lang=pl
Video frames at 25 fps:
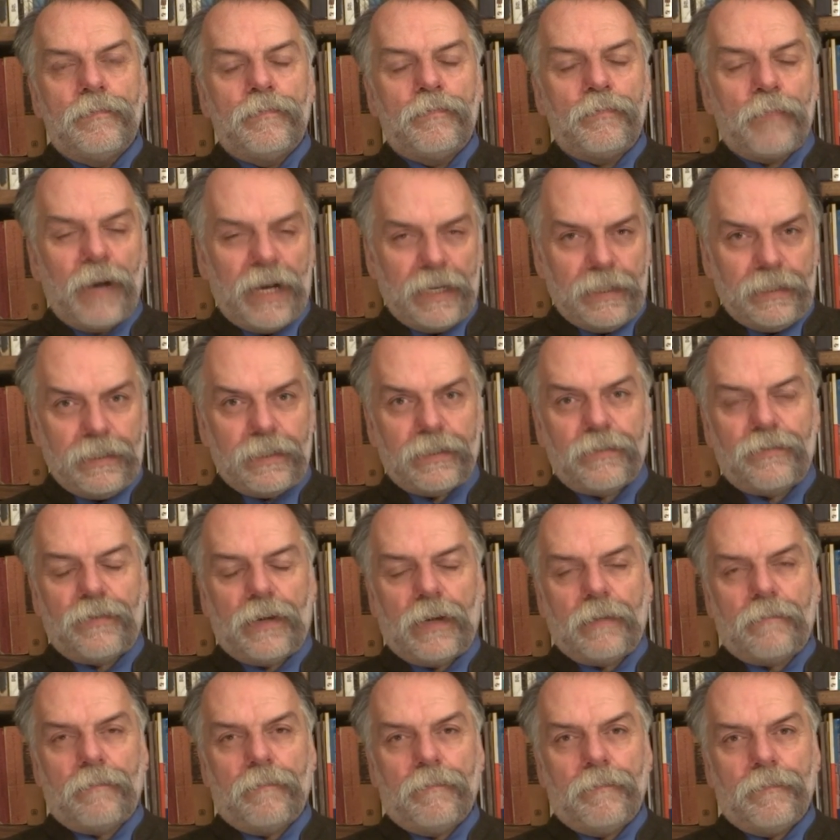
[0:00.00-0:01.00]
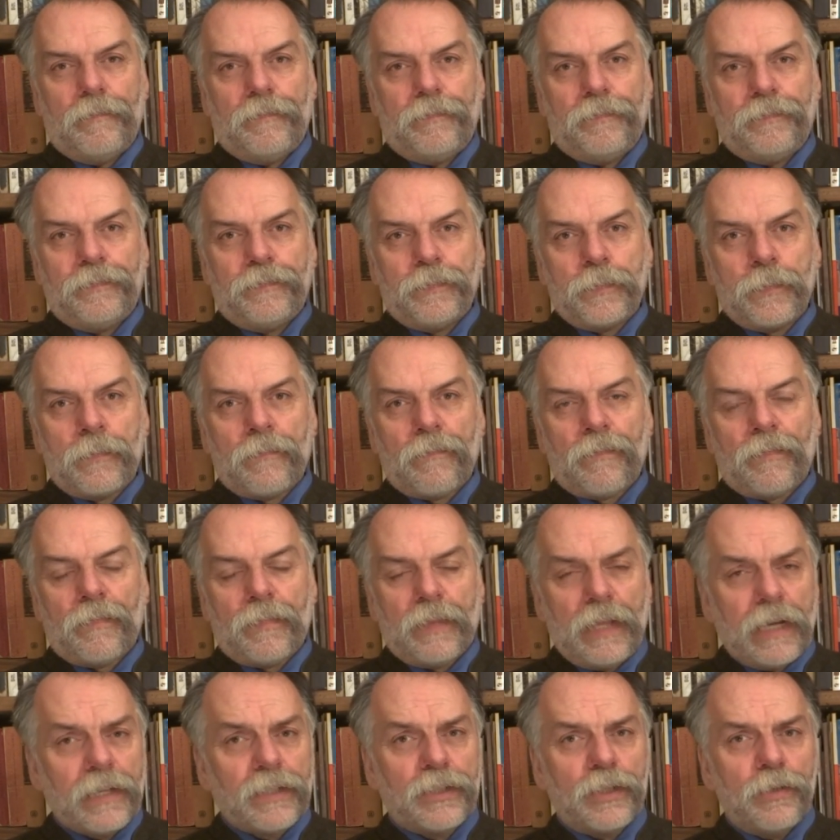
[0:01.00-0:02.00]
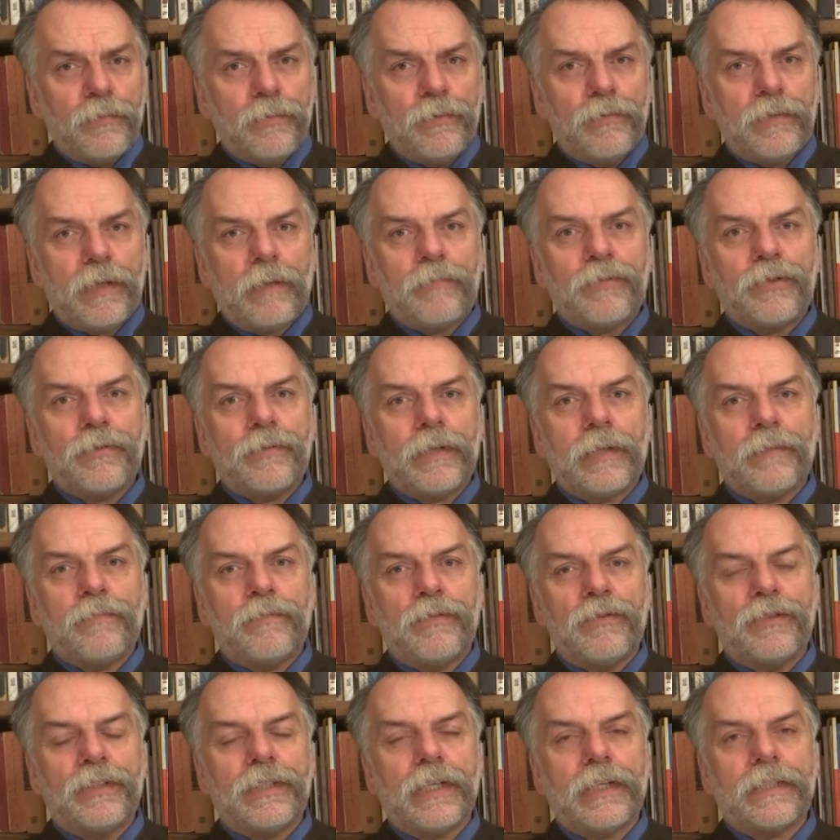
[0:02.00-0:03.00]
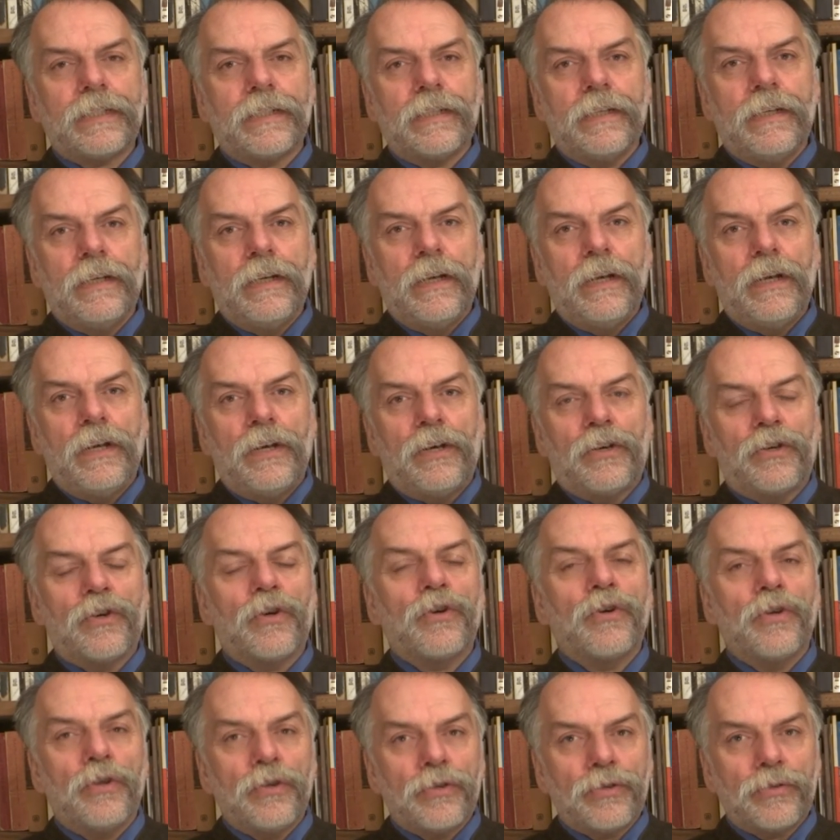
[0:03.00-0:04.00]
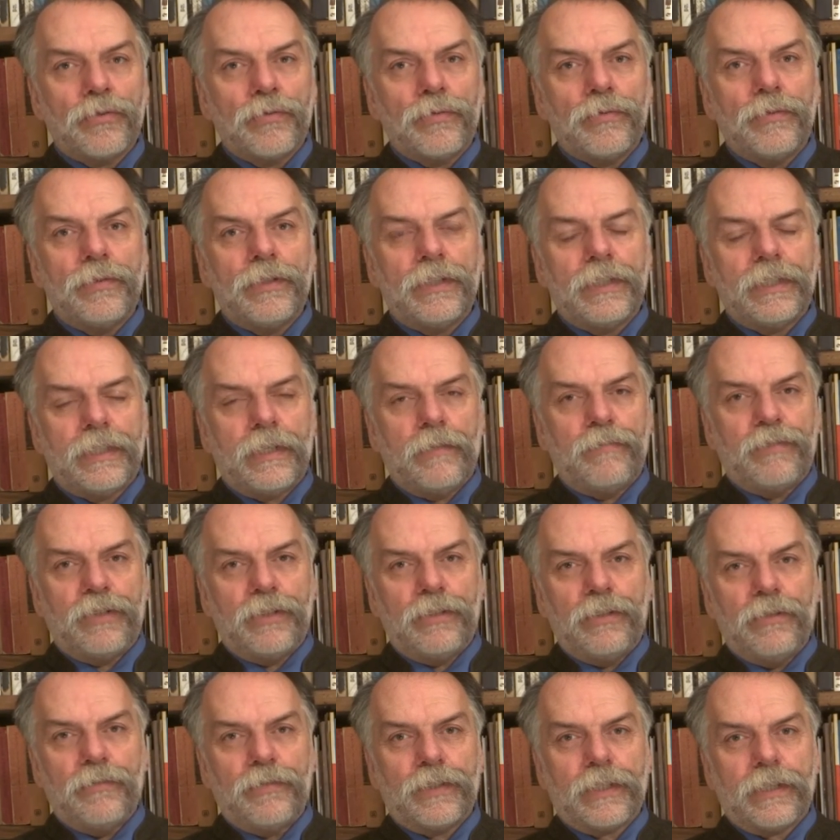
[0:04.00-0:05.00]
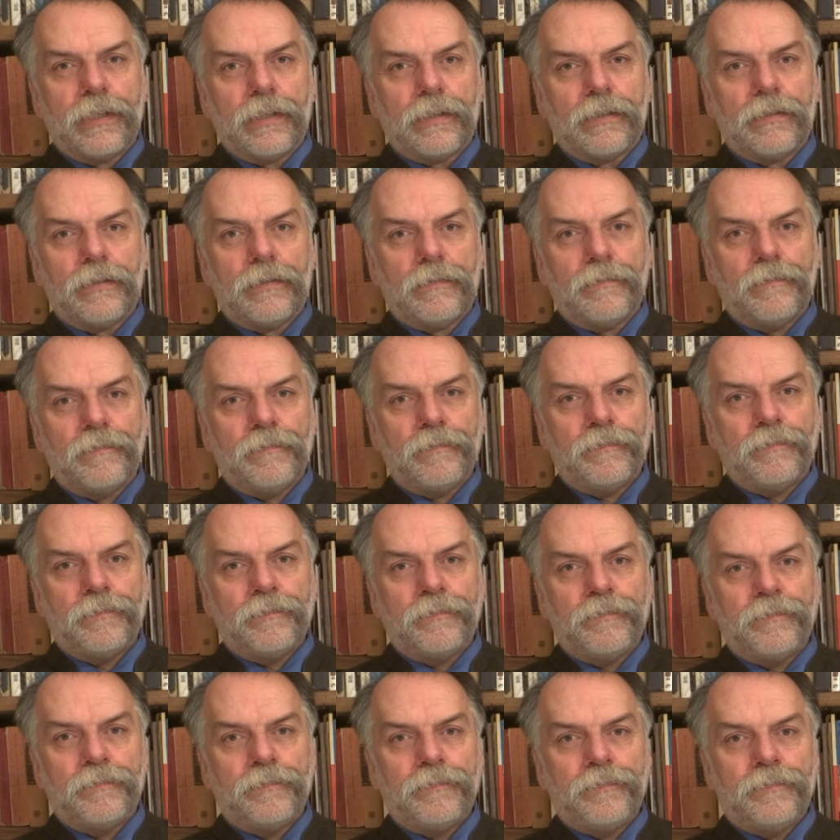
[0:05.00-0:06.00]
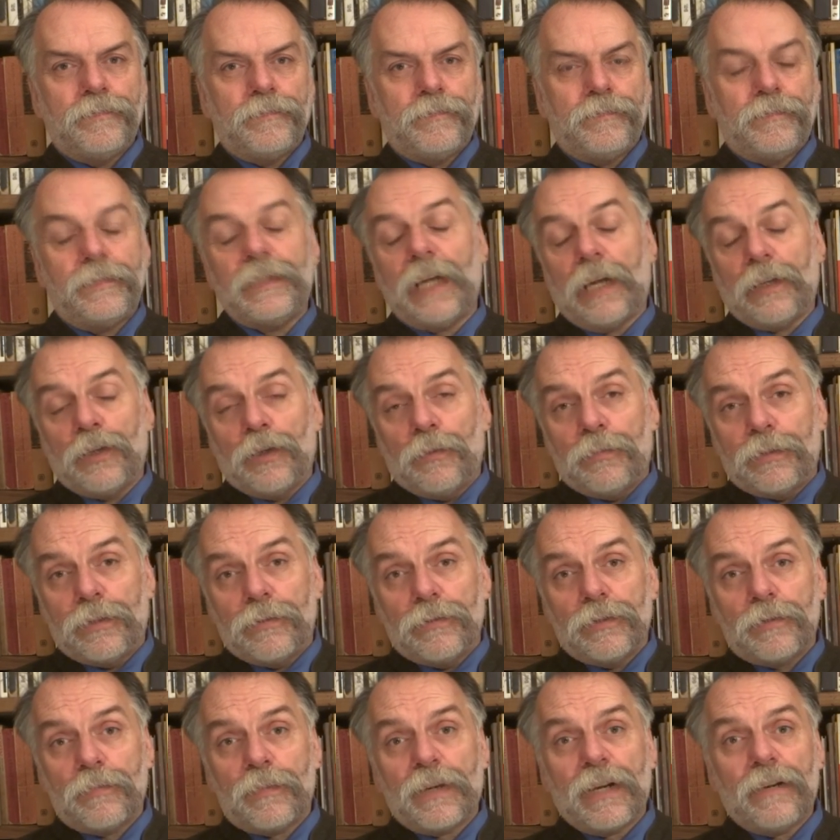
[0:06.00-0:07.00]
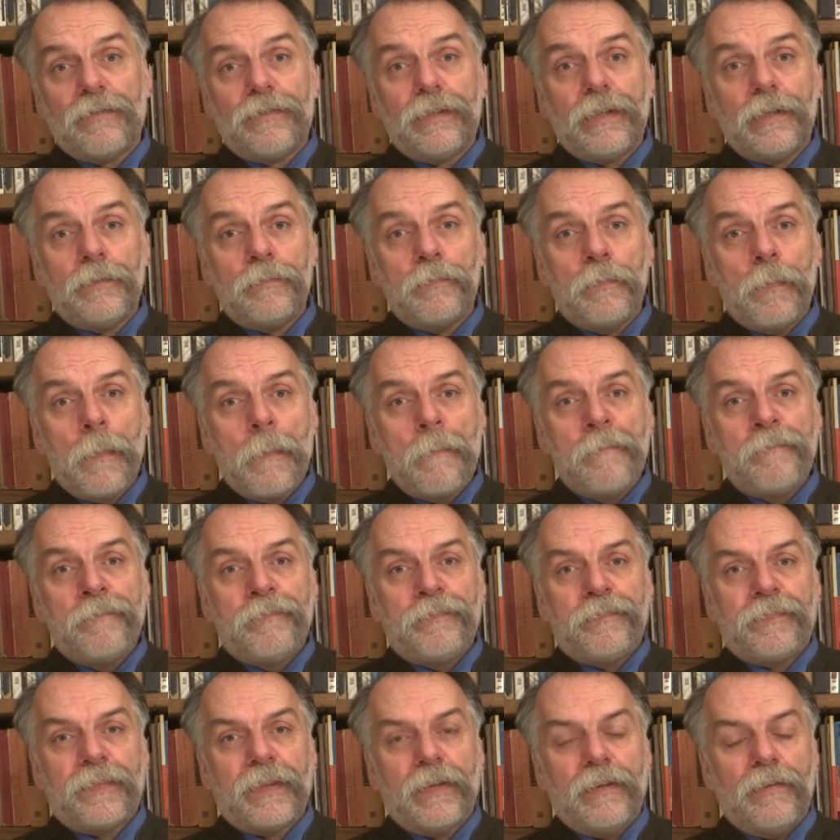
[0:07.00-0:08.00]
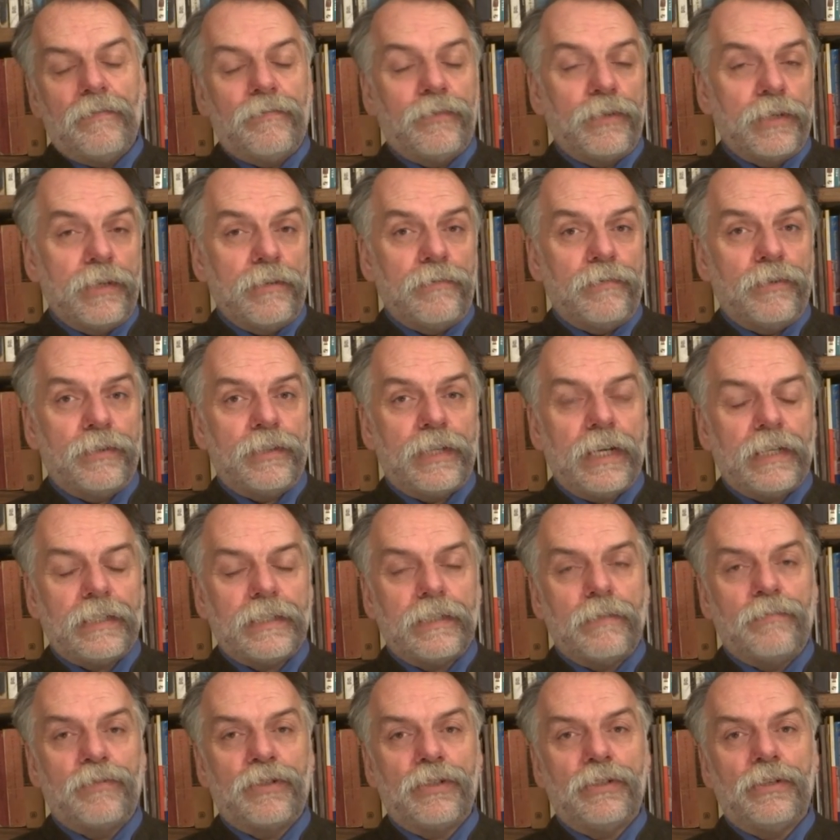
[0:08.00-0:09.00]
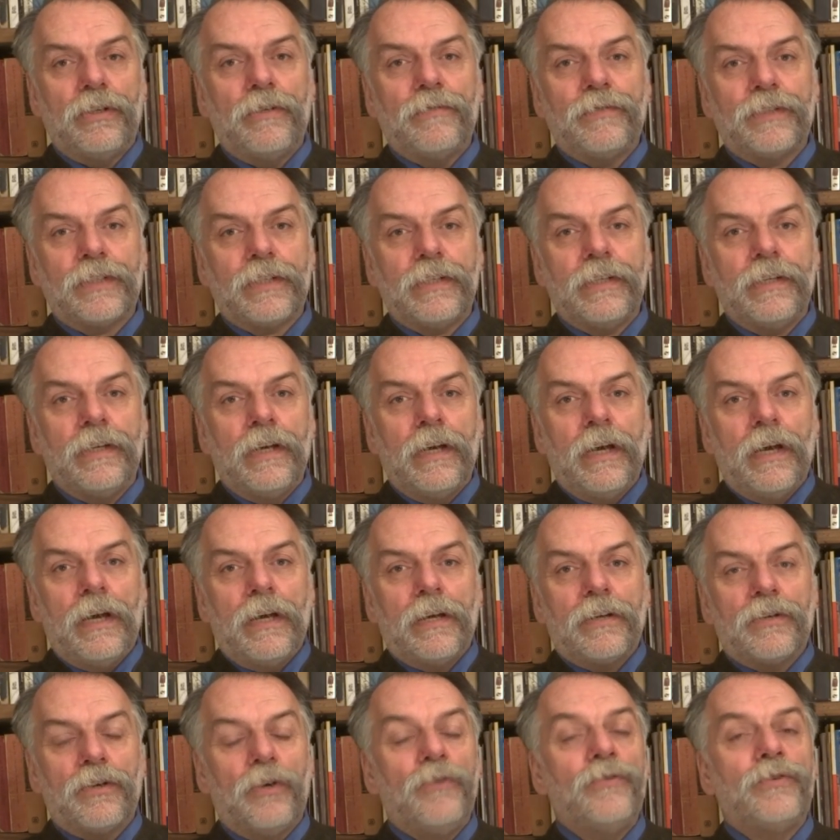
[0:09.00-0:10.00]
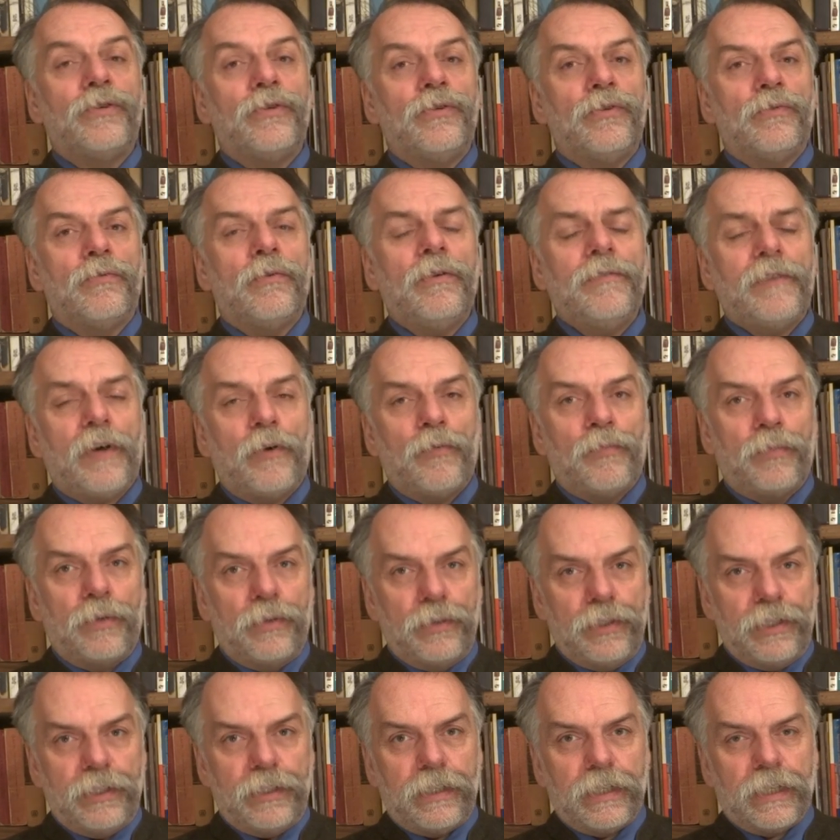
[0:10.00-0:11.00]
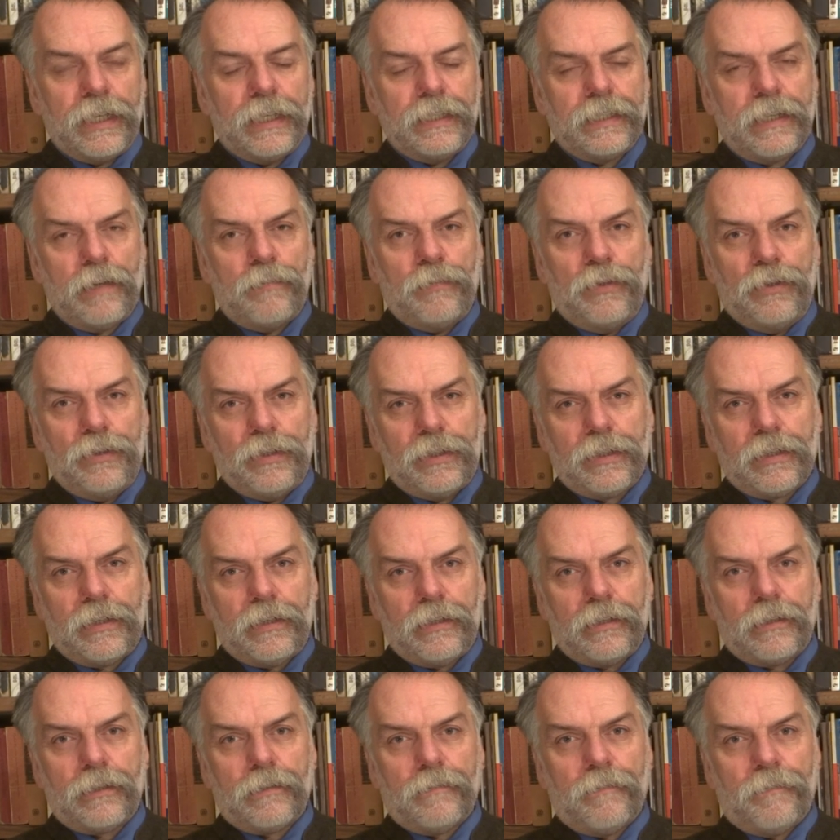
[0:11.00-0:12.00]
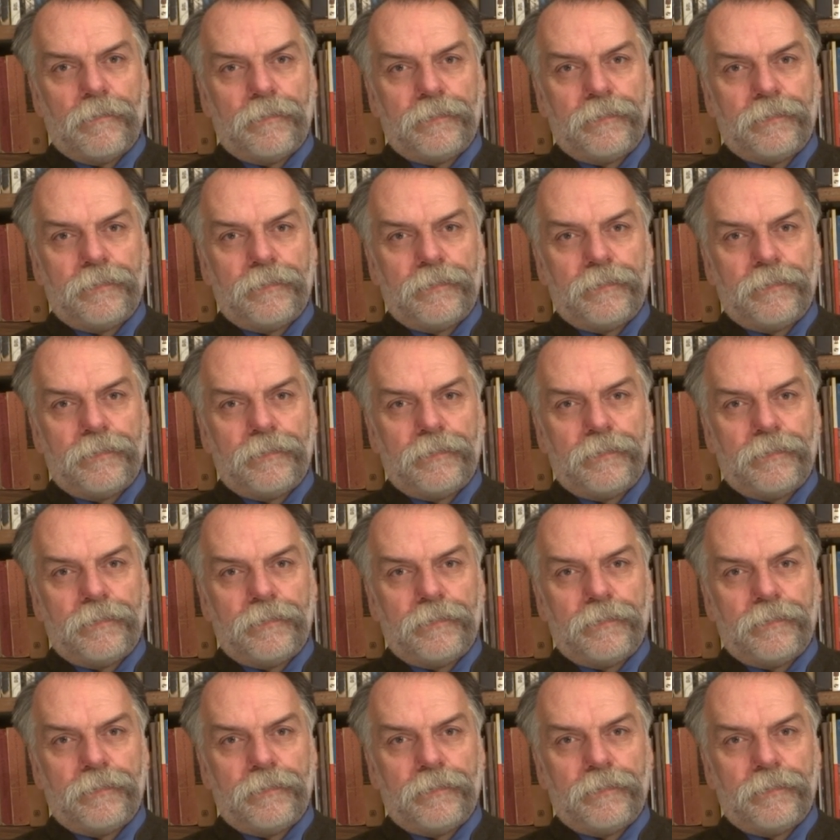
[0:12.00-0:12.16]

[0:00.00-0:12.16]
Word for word: państwa. Tak zrobił na przykład podczas Rokoszu Zebrzydowskiego. Na dobrą sprawę wojewoda Zebrzydowski kontynuował politykę Zamojskich,